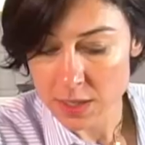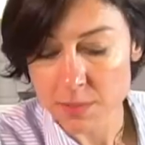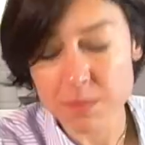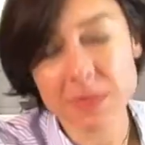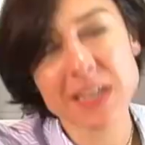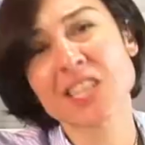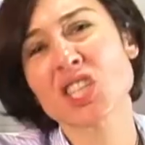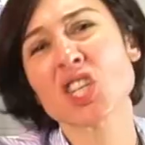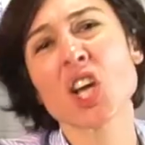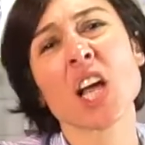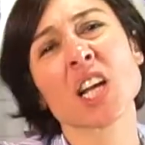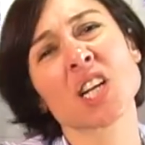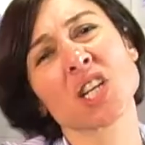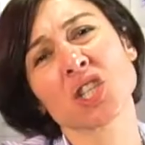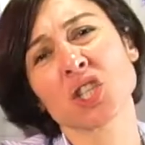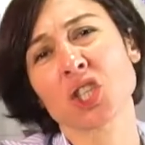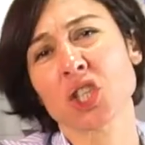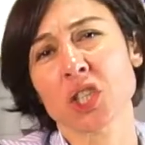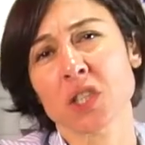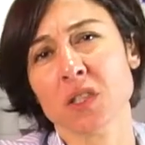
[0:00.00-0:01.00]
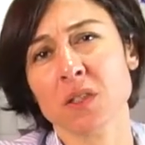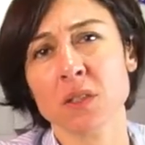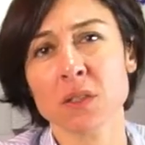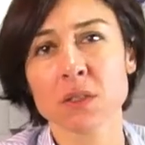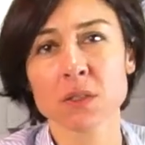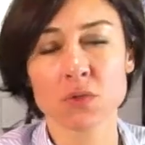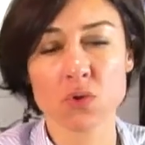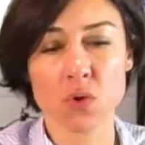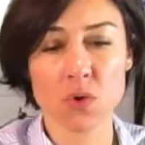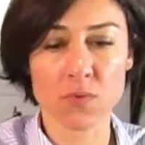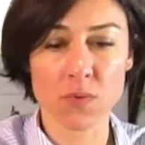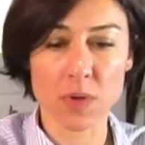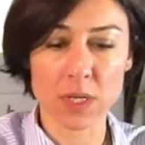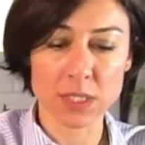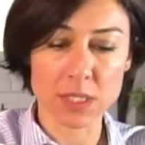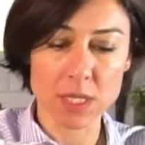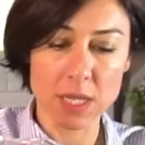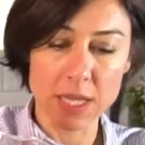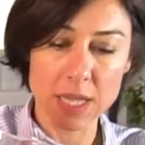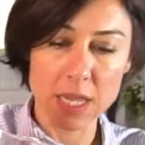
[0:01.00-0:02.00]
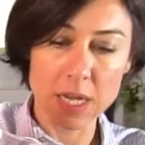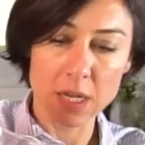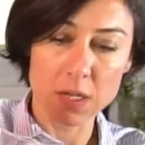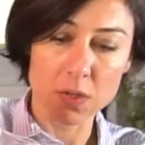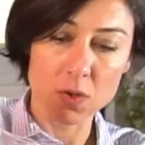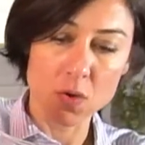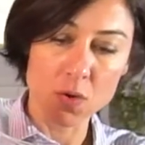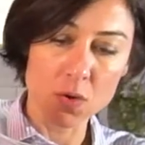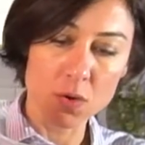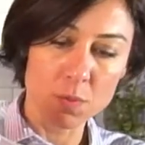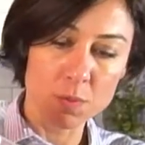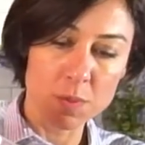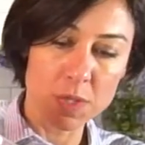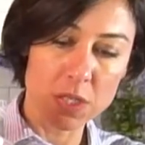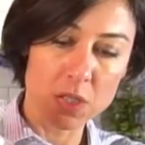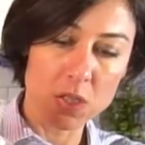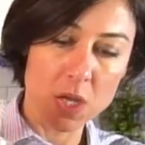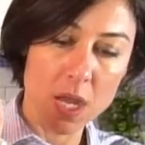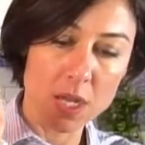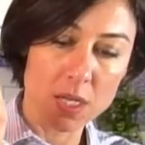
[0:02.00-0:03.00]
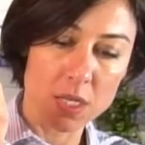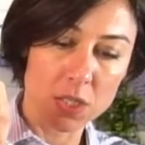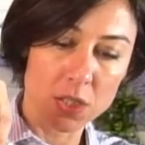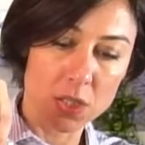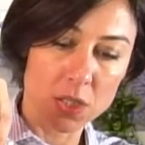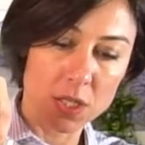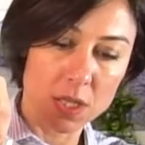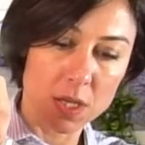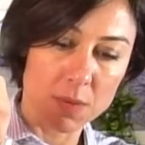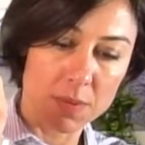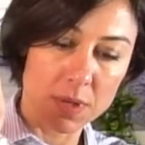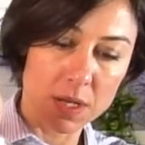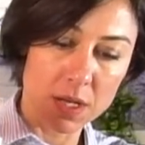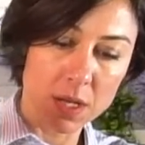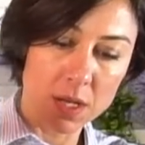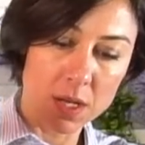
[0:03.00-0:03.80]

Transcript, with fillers: Bir çay kaşığı, çok fazlaya gerek yok. Bir çay kaşığı gibi